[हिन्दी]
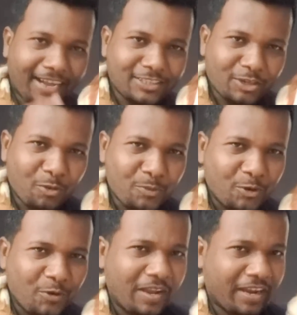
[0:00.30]
अच्छा
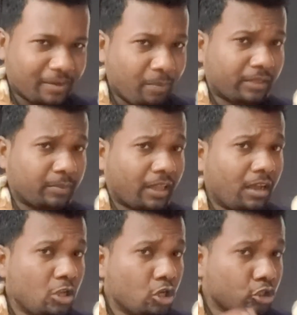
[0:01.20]
रोमियो एक बात बता
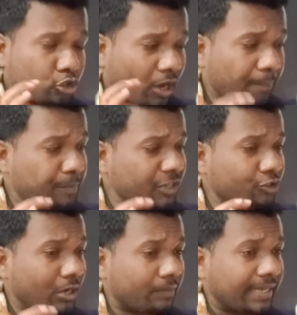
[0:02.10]
26
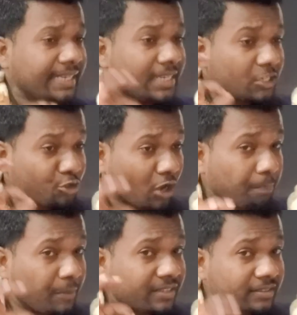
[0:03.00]
जनवरी
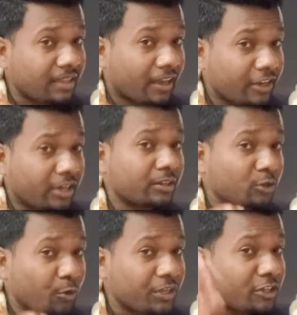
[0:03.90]
26 तारीख
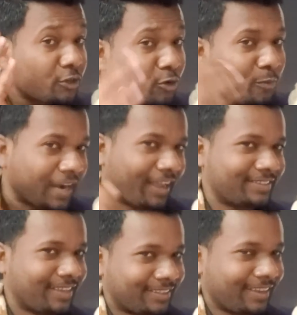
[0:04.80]
को ही क्यों मनाया
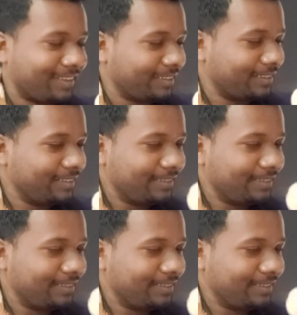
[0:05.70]
जाता है